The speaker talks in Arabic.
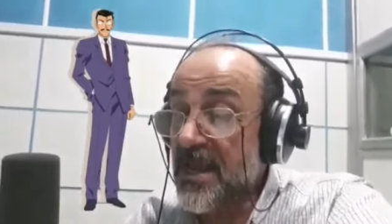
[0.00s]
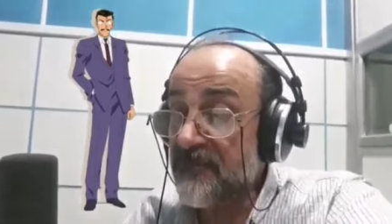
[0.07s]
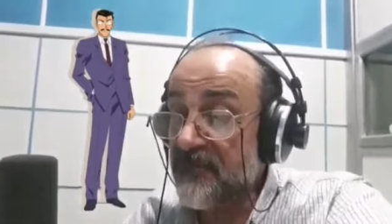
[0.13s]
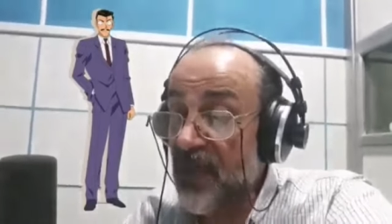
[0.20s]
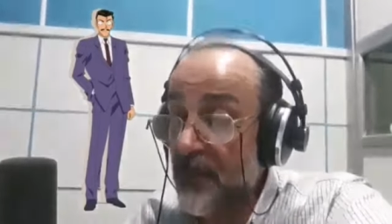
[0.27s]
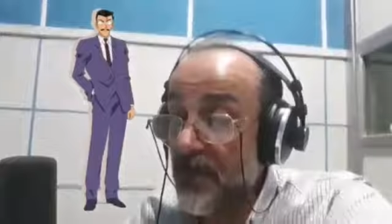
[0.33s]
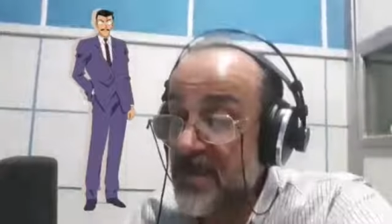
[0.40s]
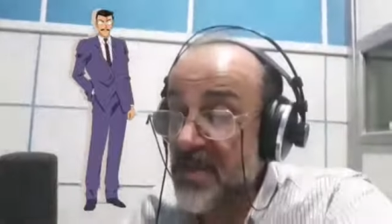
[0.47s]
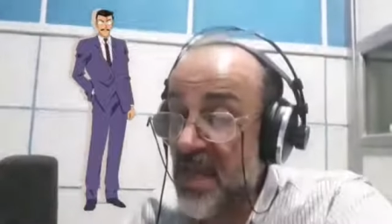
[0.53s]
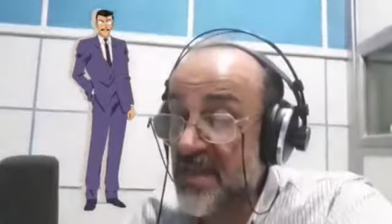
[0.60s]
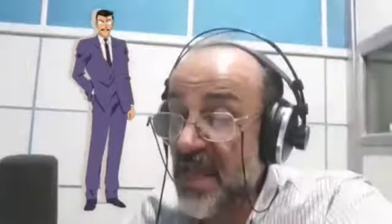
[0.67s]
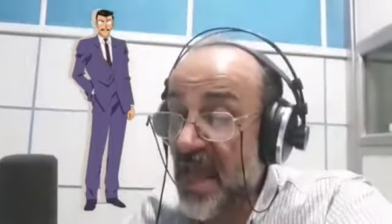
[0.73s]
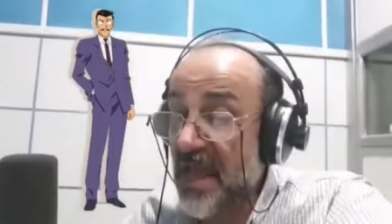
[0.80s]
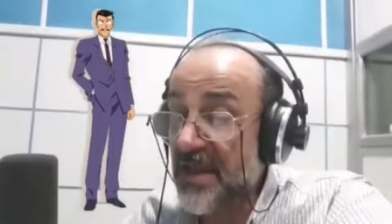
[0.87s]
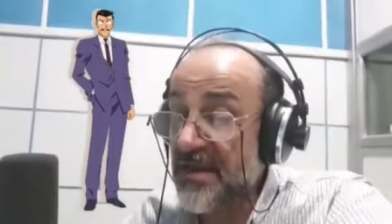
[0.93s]
إن
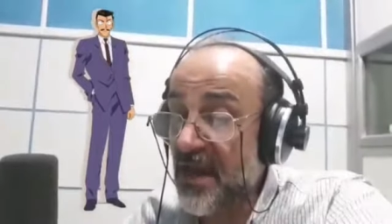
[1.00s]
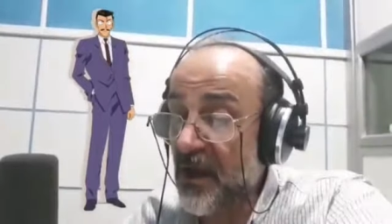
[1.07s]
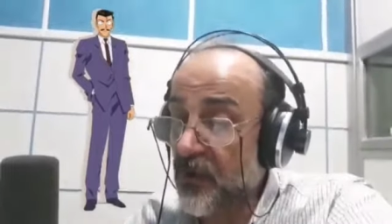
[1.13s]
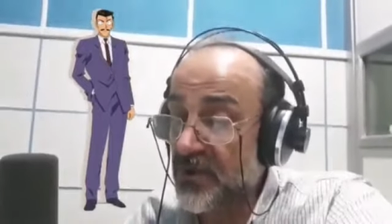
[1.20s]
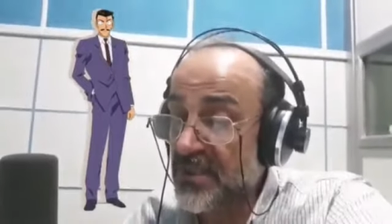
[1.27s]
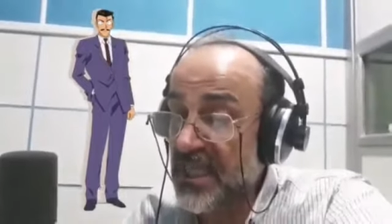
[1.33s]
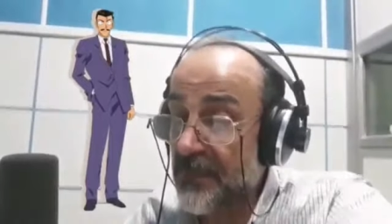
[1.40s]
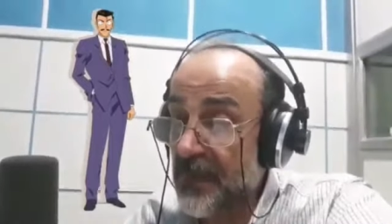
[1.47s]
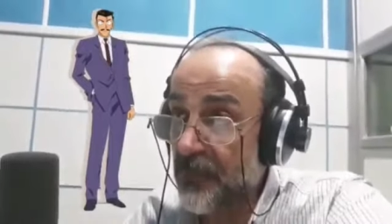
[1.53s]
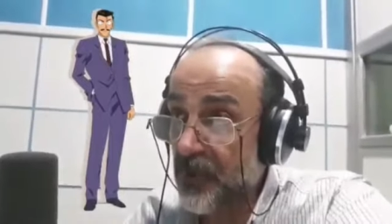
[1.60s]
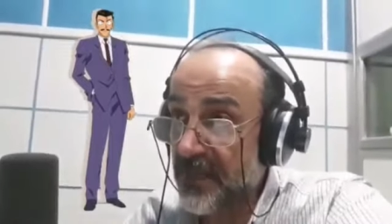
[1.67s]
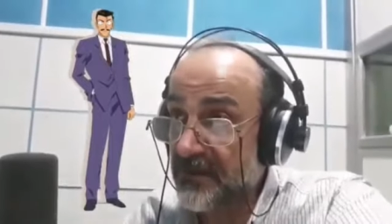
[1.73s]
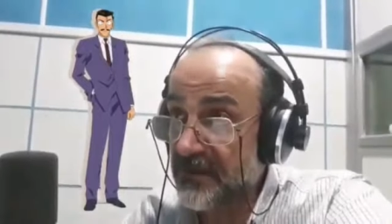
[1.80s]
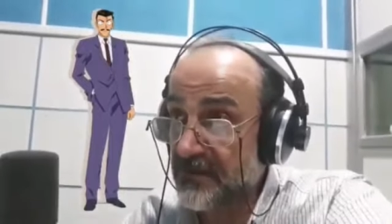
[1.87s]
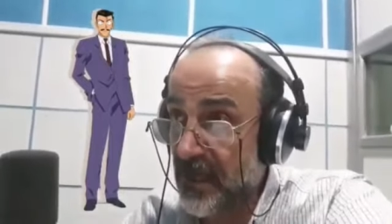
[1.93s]
تبين أنه
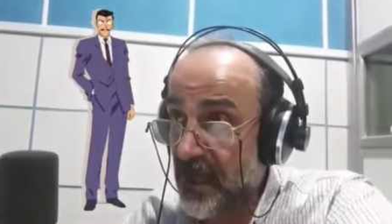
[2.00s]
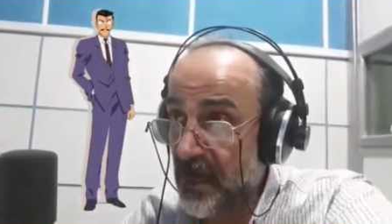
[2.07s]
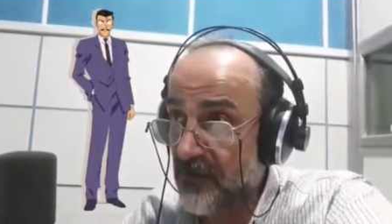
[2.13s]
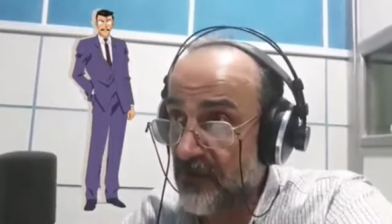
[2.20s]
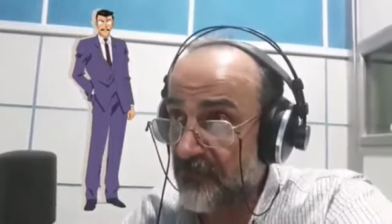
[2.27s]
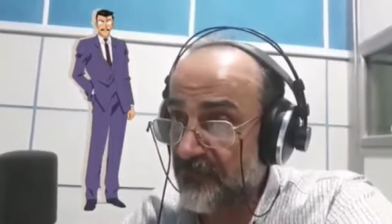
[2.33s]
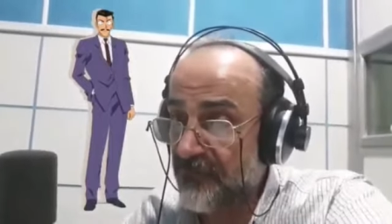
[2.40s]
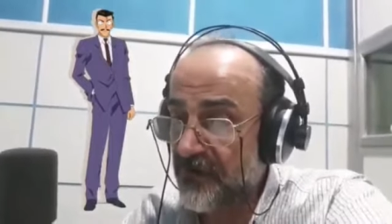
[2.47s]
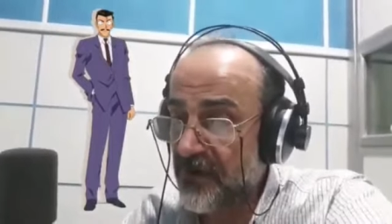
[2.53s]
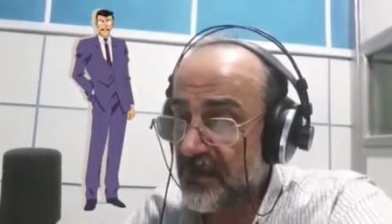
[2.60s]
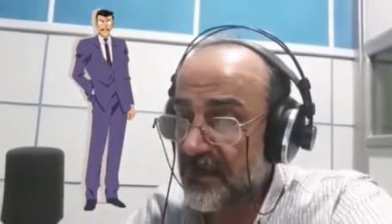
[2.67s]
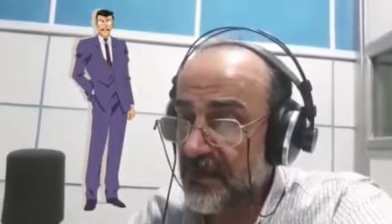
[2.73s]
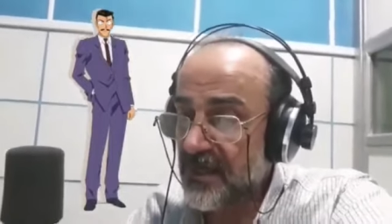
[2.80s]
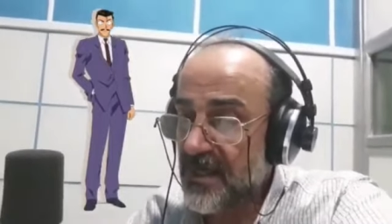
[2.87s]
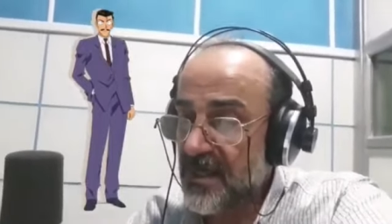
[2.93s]
سبب الاختطاف
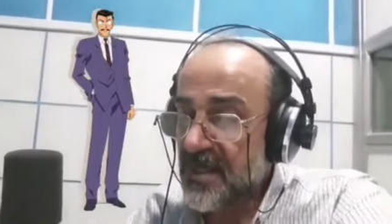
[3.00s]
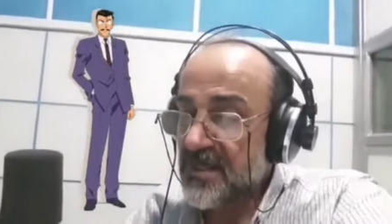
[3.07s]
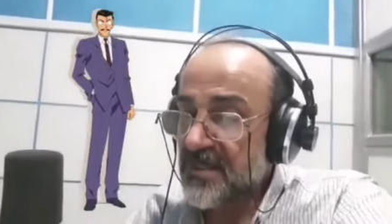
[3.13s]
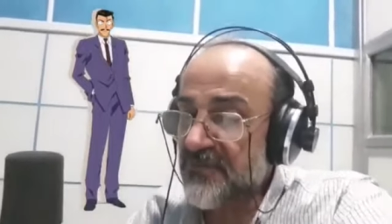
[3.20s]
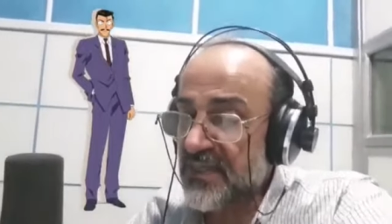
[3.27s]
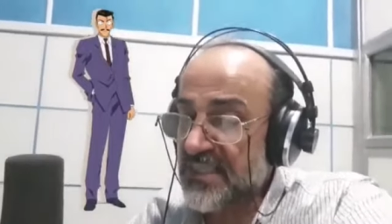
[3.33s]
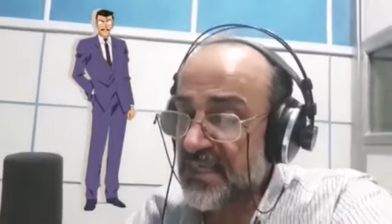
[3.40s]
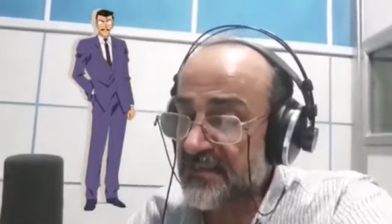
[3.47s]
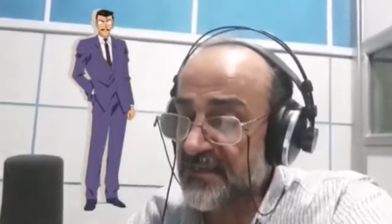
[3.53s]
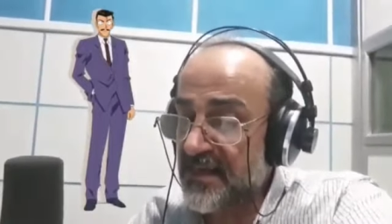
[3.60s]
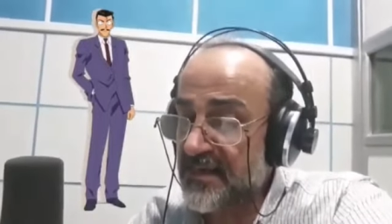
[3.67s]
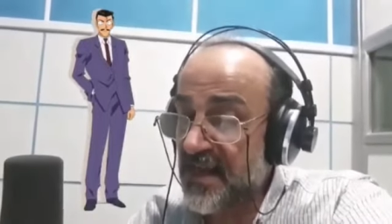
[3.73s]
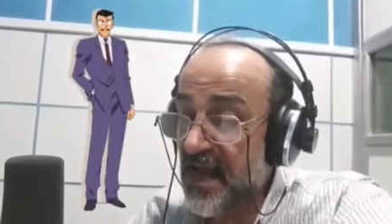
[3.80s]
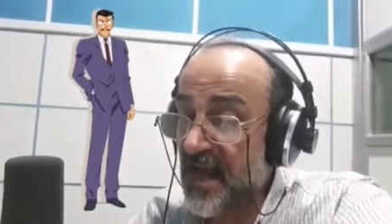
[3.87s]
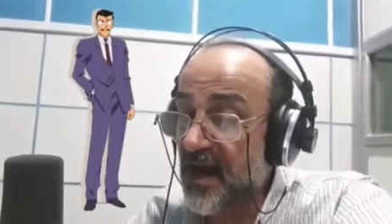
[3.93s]

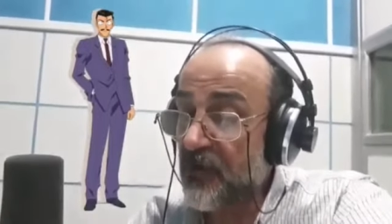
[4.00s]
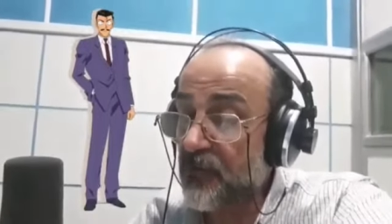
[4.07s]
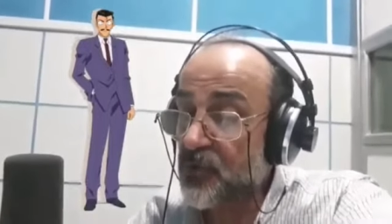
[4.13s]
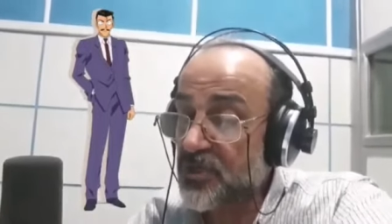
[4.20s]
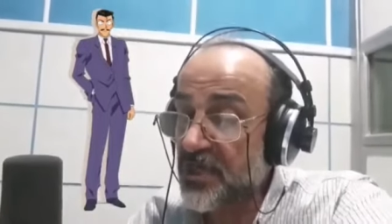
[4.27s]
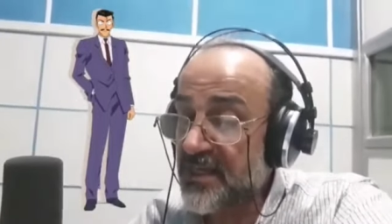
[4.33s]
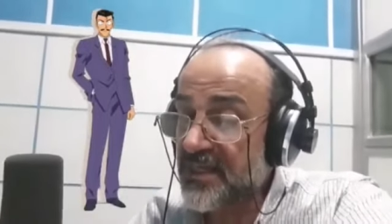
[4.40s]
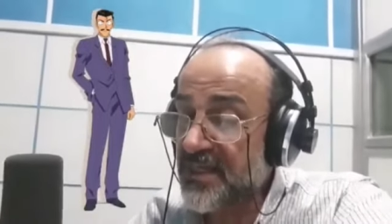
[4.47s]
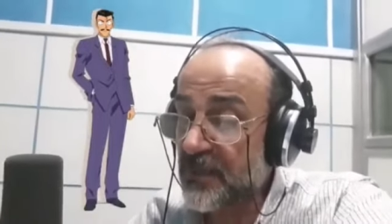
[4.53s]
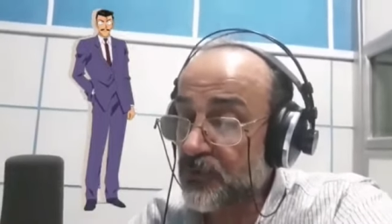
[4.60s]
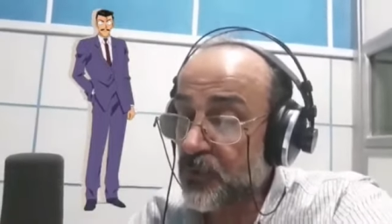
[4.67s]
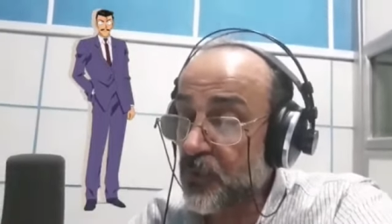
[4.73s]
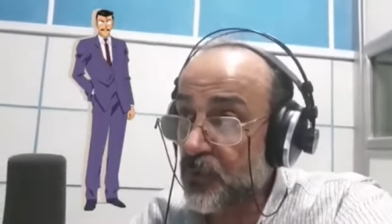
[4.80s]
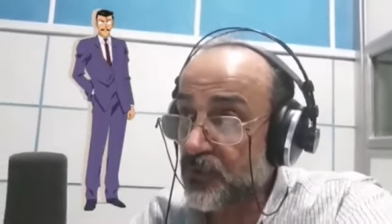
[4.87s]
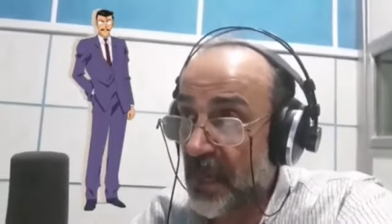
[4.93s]
فستنهار
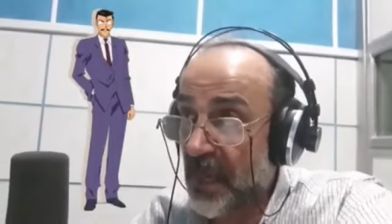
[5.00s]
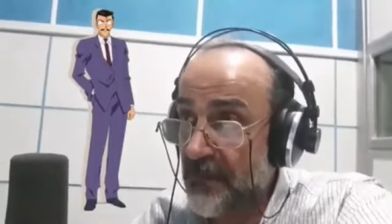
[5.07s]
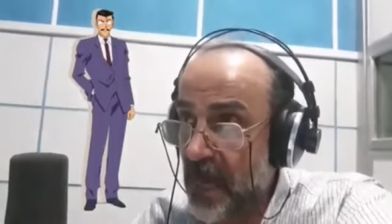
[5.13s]
شركته